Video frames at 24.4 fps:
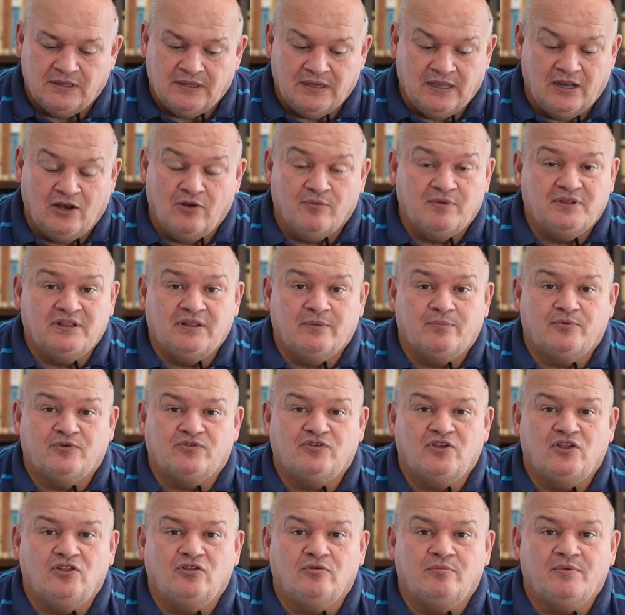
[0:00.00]
Y el
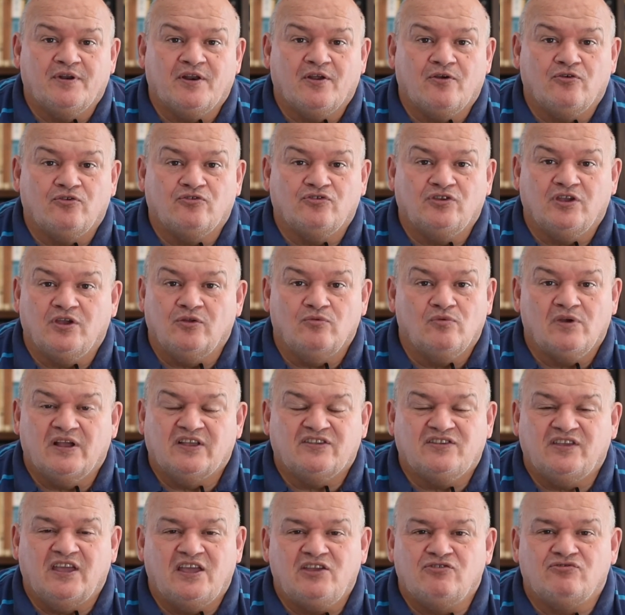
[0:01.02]
90% me reconoce que
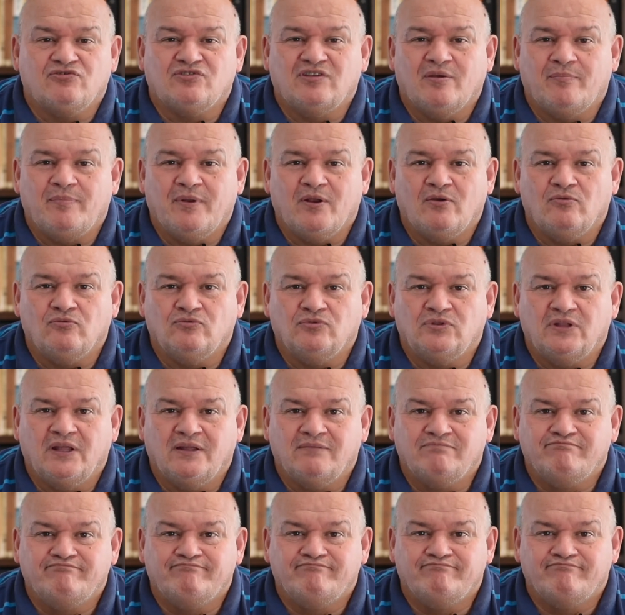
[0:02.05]
nunca se ha hecho esa
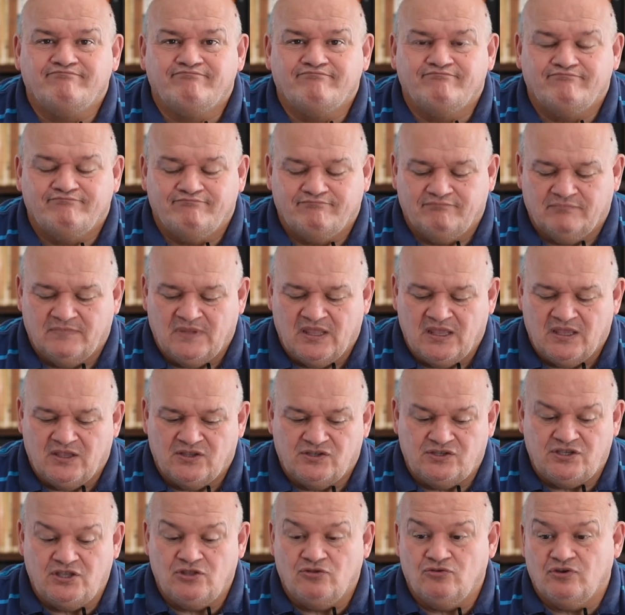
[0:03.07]
pregunta.
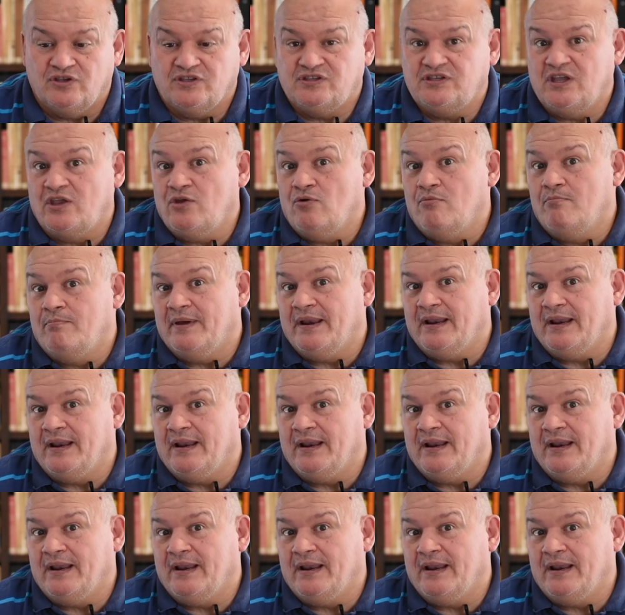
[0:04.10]
Siendo que si hay un